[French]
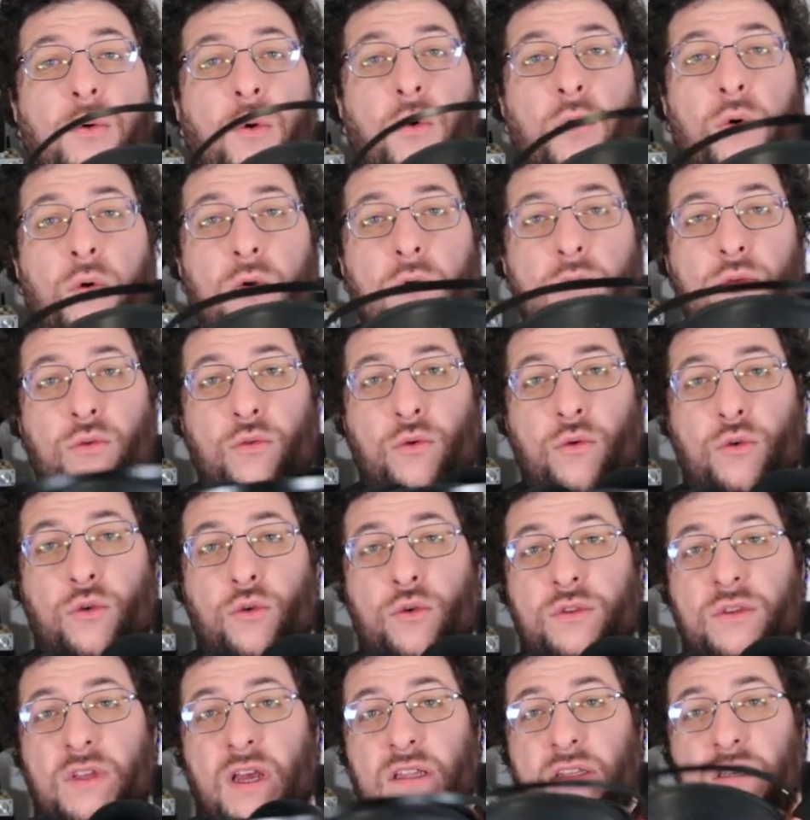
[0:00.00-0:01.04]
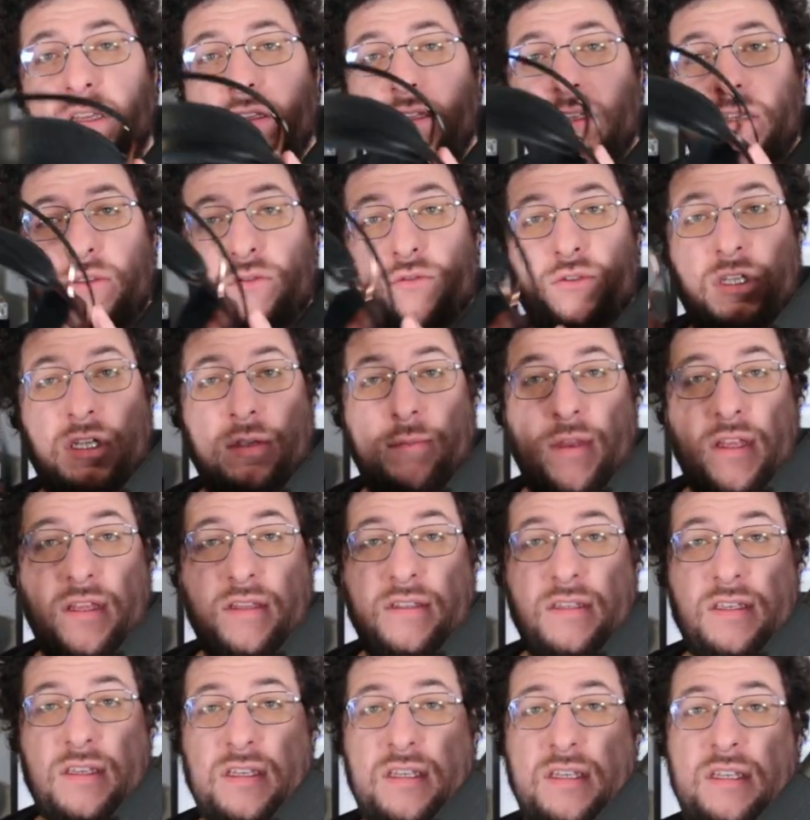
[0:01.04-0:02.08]
Pro, donc le dernier né de chez
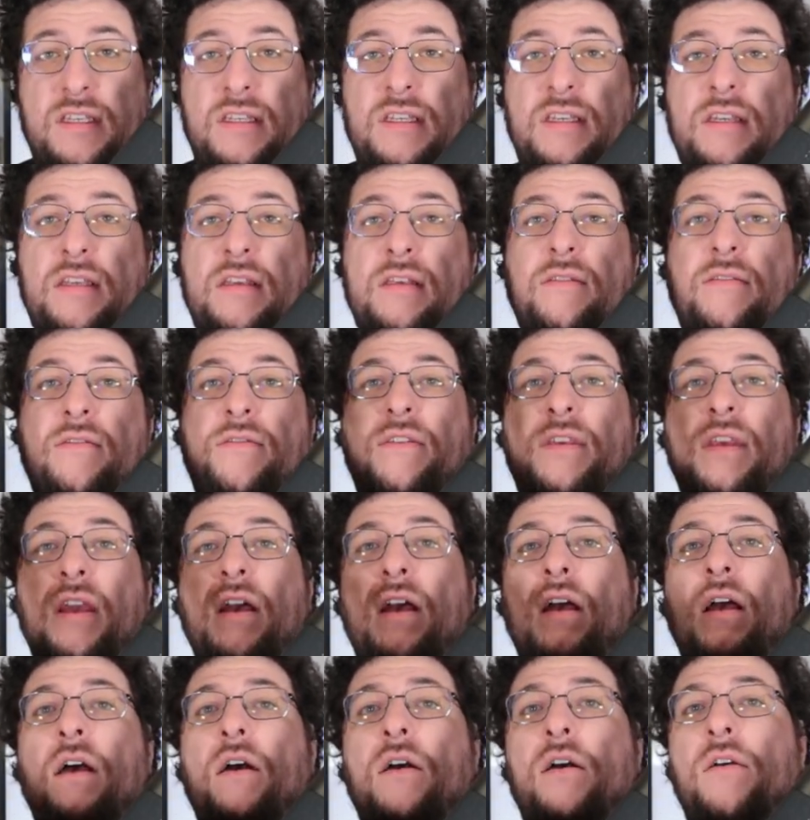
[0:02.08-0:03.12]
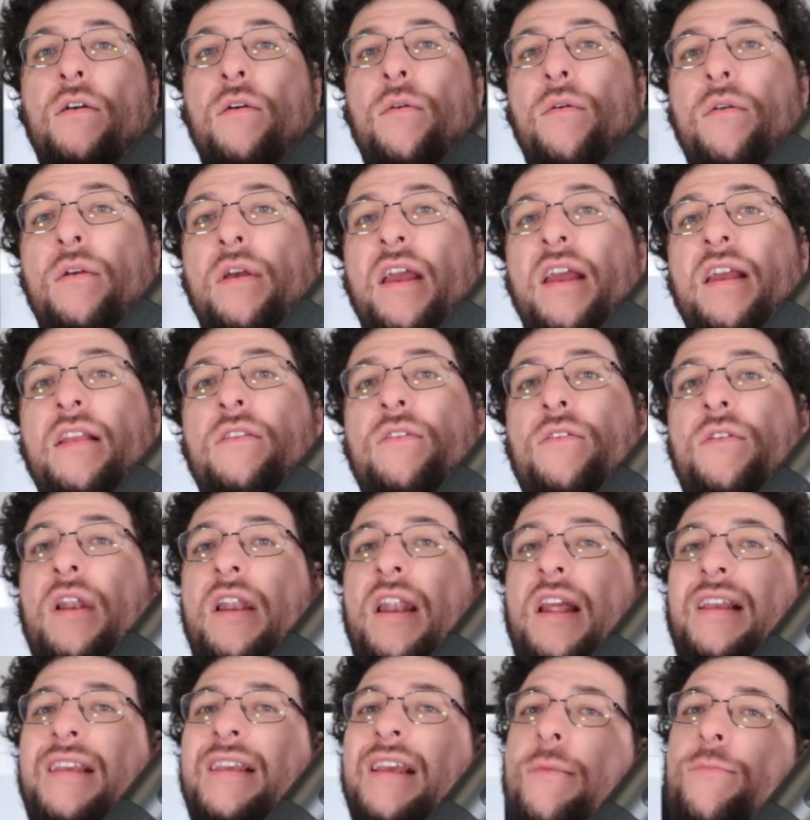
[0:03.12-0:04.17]
Meizé qui vient euh, être
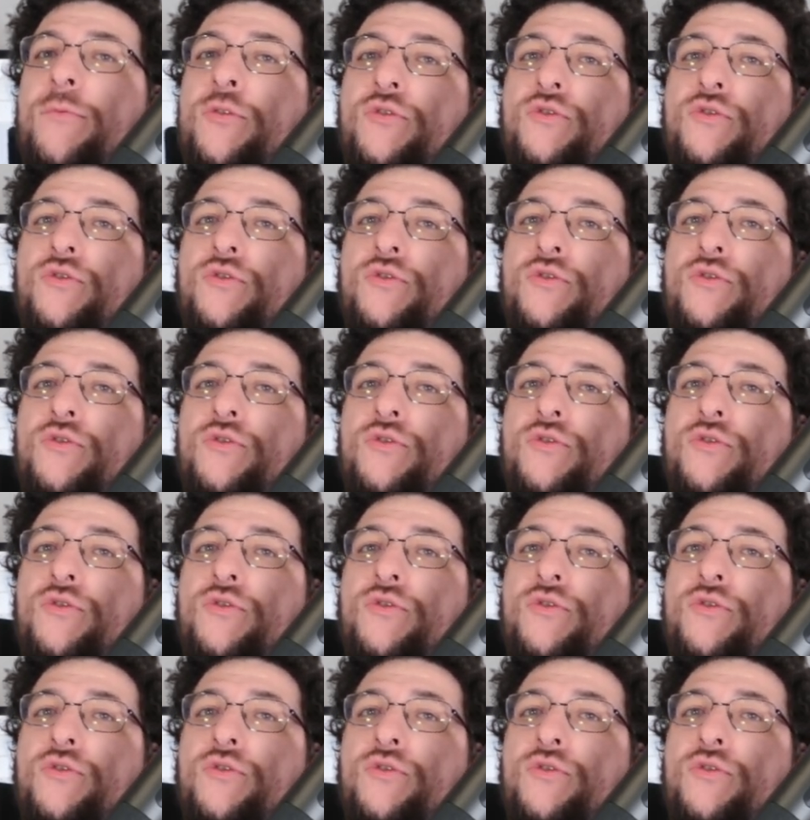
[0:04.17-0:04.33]
la gamme